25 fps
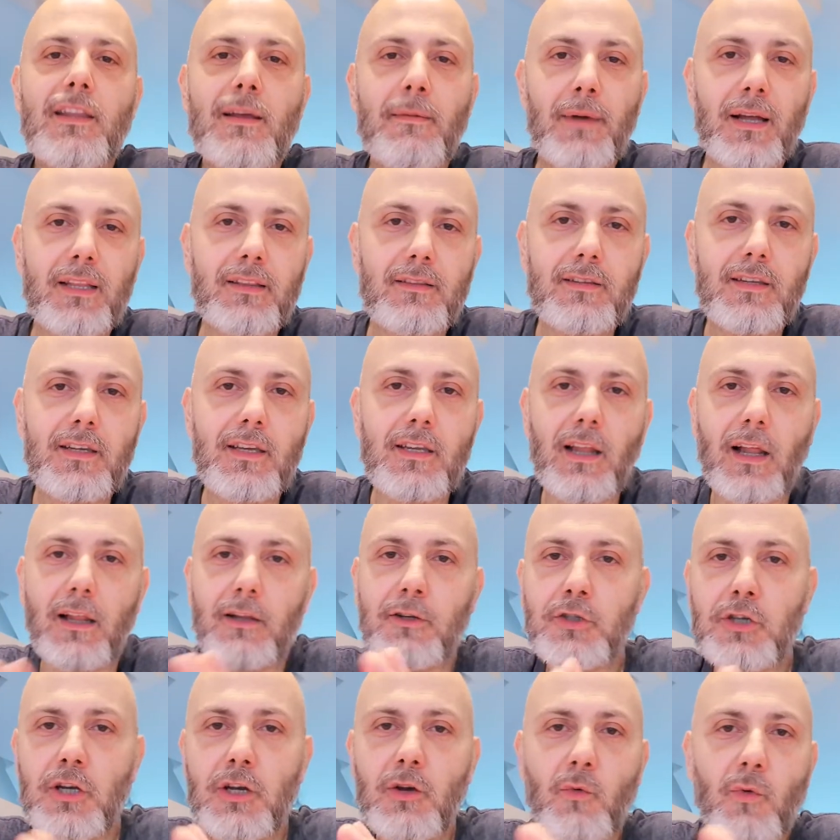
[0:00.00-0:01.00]
di mattina,
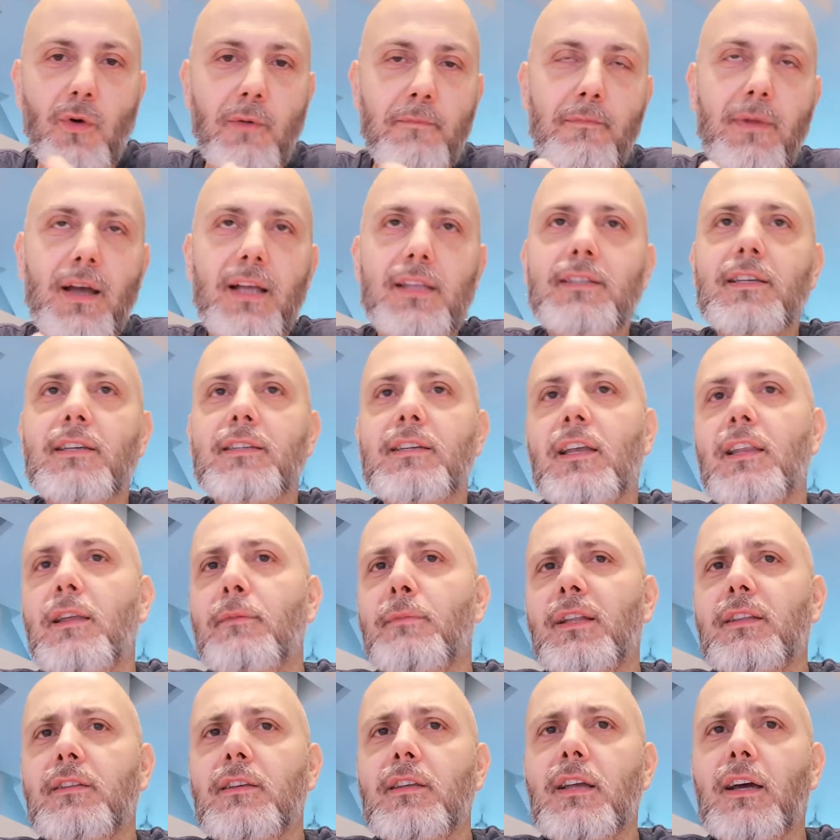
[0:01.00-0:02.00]
alle 5 e mezza, 6 di
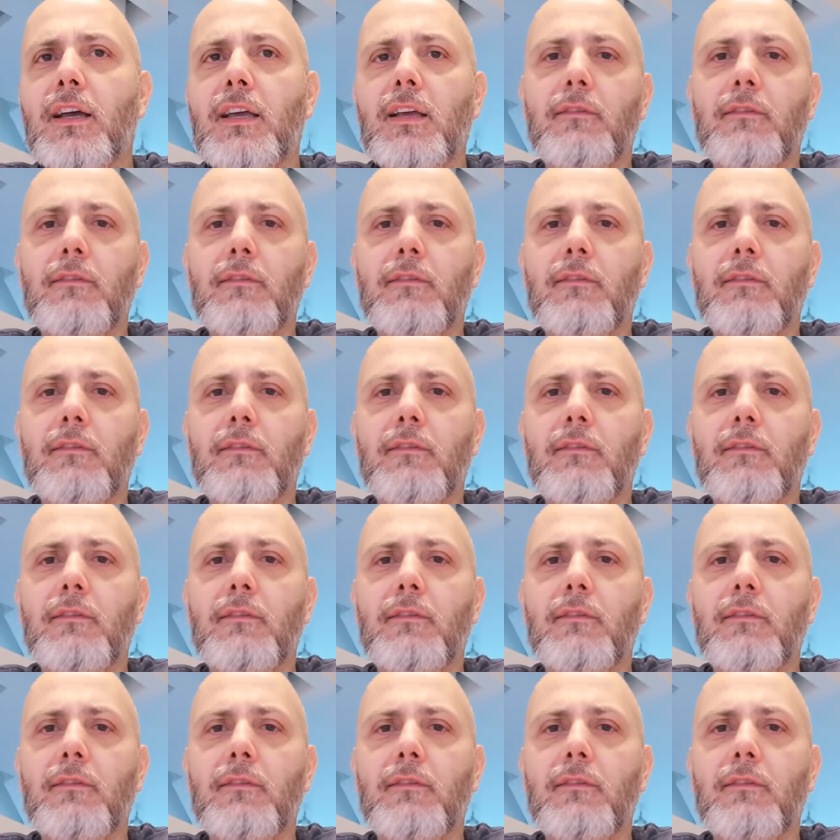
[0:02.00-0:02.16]
mattina,